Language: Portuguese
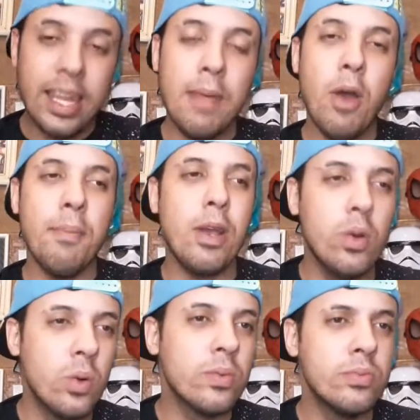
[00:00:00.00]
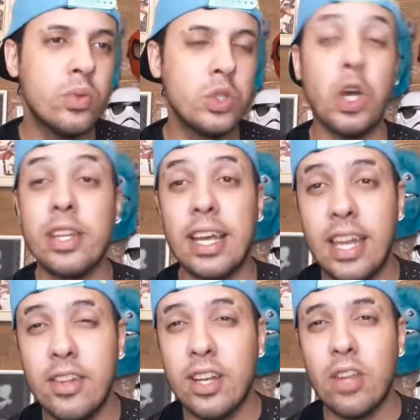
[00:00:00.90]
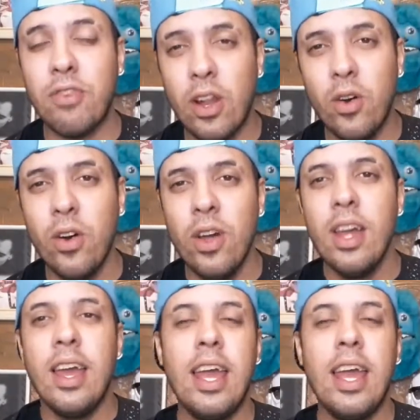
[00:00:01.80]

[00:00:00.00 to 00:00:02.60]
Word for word: que nem meu amigo do J Críticas falou,